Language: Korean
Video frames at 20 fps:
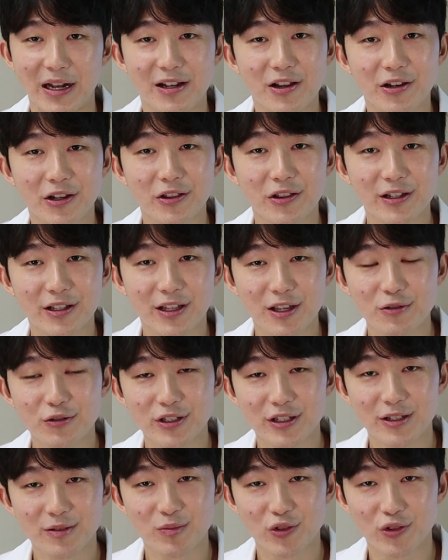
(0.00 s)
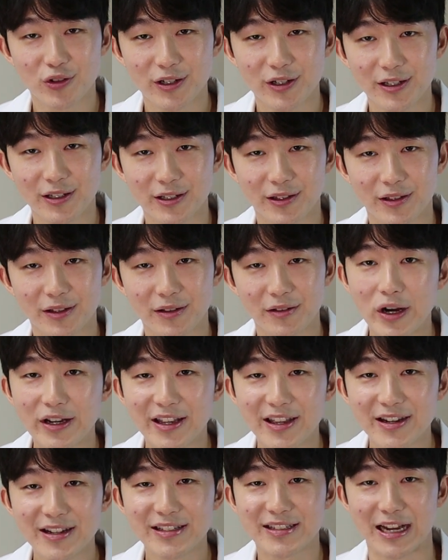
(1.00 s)
반려견을 키우시는 분들은
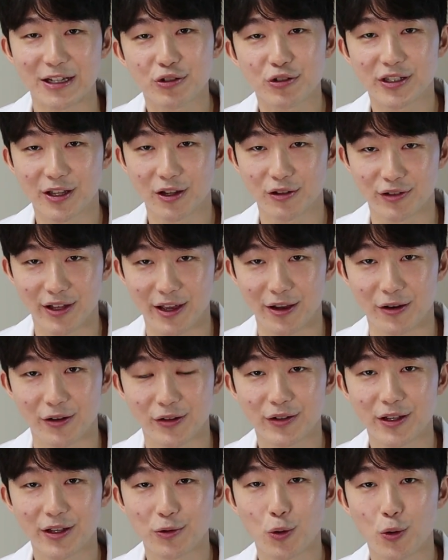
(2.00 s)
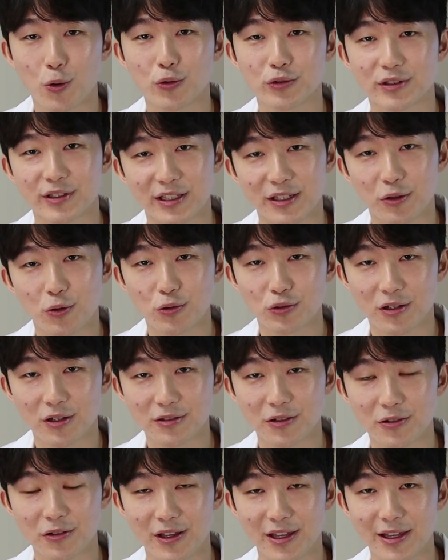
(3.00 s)
환기를 자주 시켜주세요. 그리고
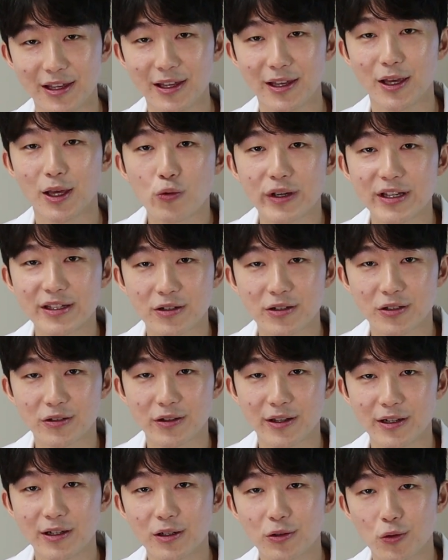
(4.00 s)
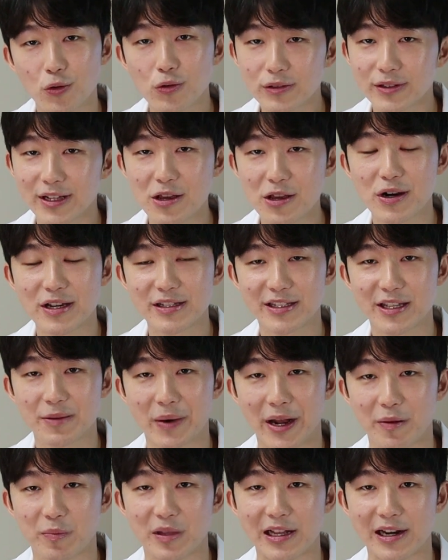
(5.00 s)
진공청소기, 공기청정기를 꼭 사용하시기
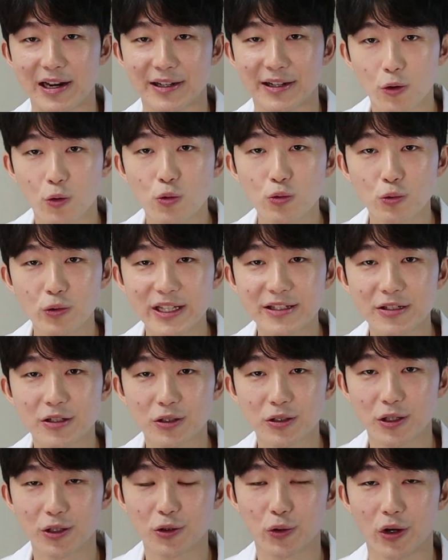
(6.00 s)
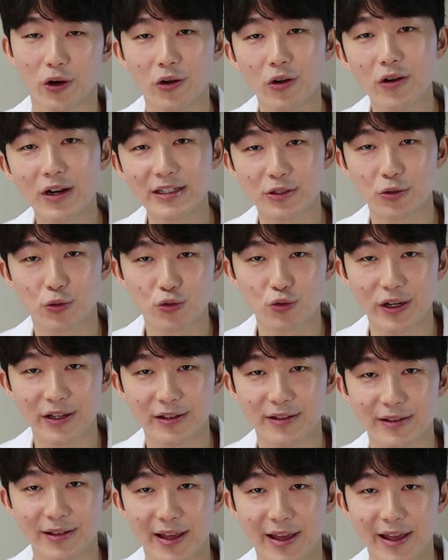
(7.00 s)
바랍니다. 공기청정기도 여러 가지 종류가
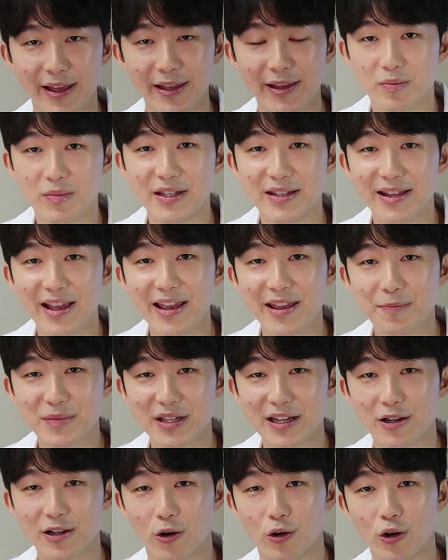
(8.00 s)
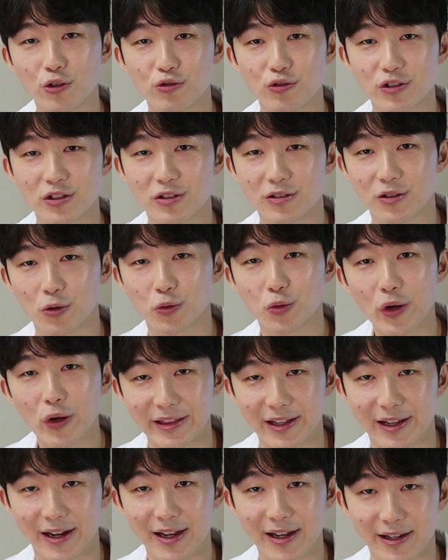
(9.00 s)
있는데 미세 입자를 걸러주는
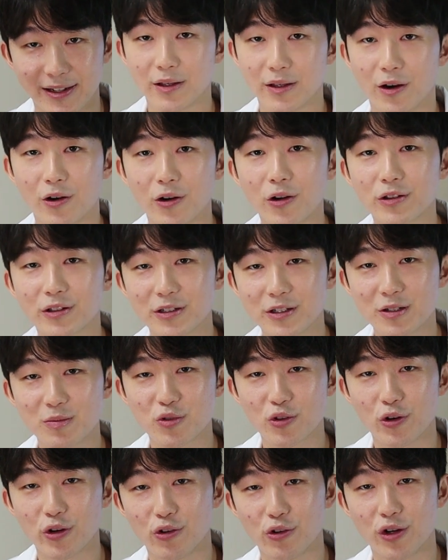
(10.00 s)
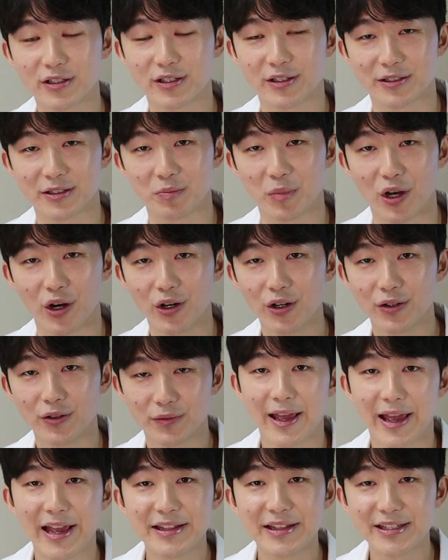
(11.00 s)
정도에 따라 여러 등급으로 이루어져 있으며
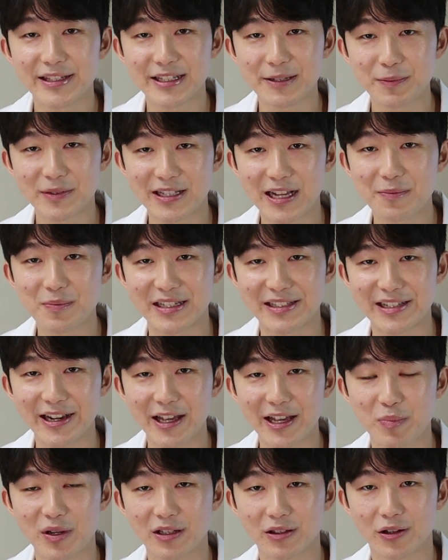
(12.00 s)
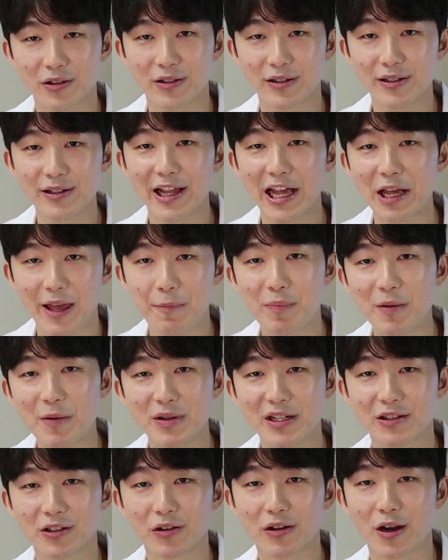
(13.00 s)
에이치 십삼 이상의 필터를 헤파
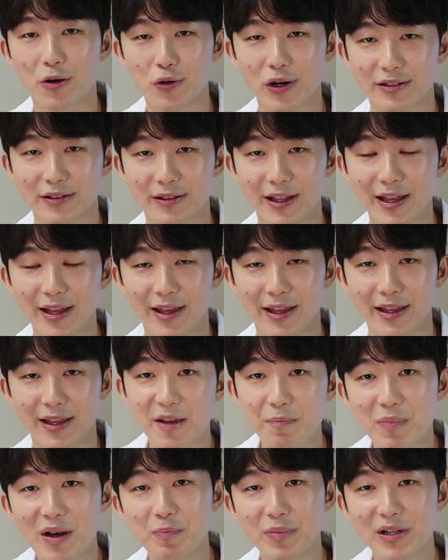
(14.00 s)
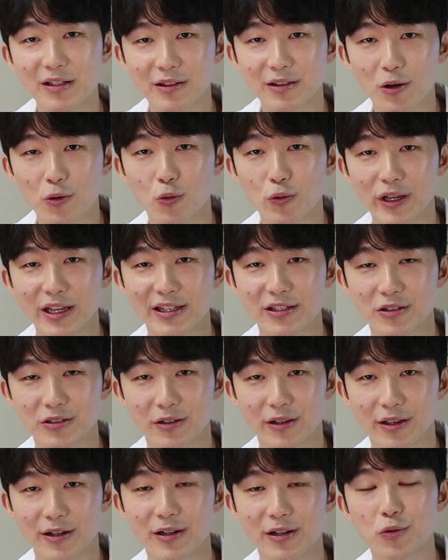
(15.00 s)
필터라고 하는데 헤파 필터
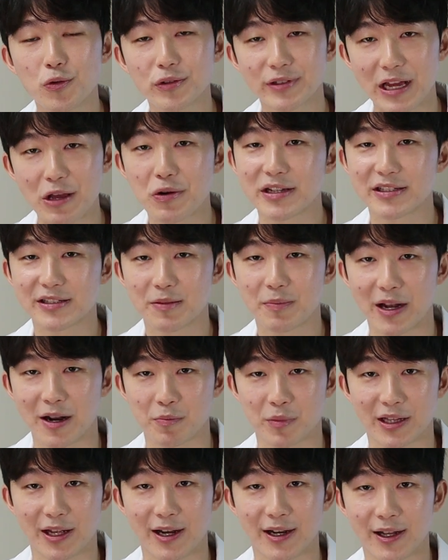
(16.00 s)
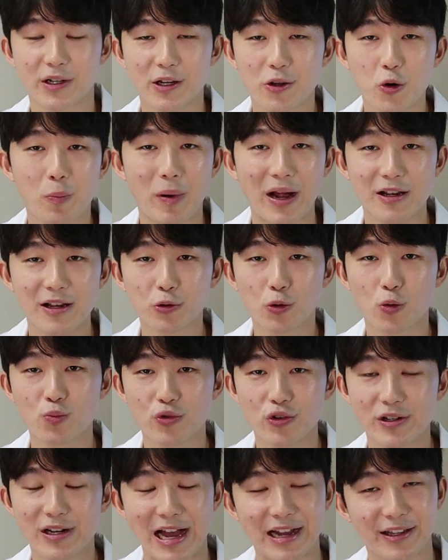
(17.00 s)
공기청정기를 꼭 사용하시기 바랍니다. 그리고
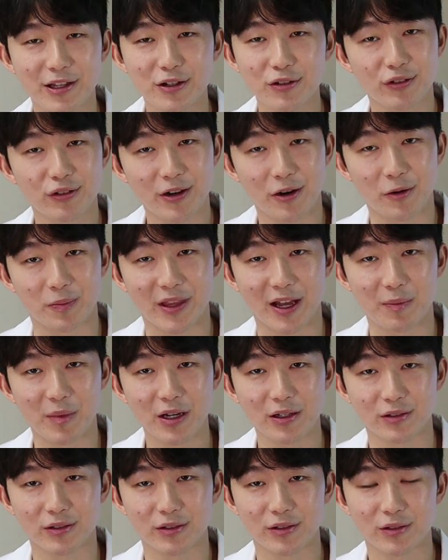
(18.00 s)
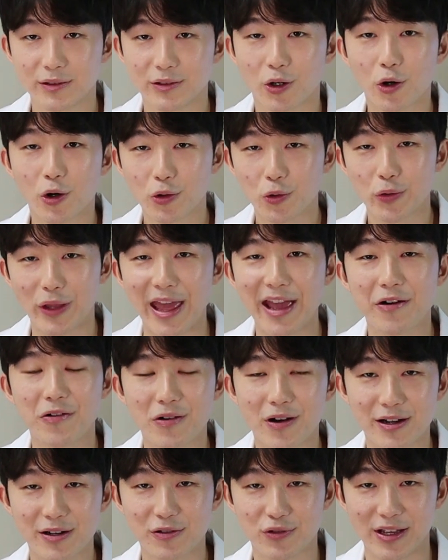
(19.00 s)
반려동물을 안 키울 수가 없다면 적어도 내
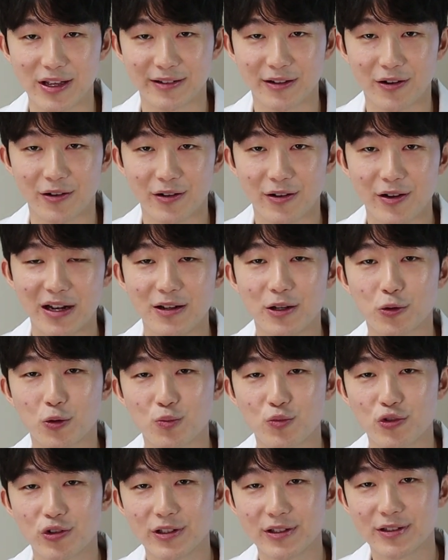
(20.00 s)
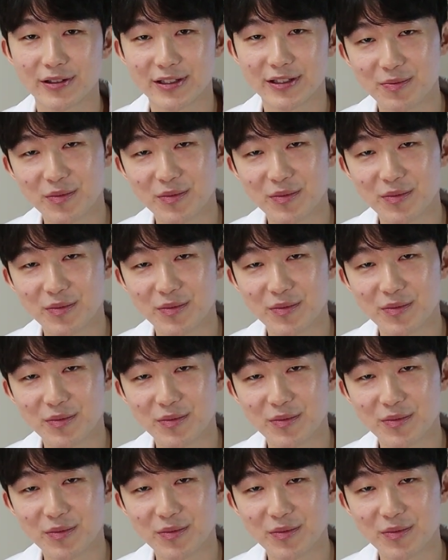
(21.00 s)
건강을 위해서 반려동물은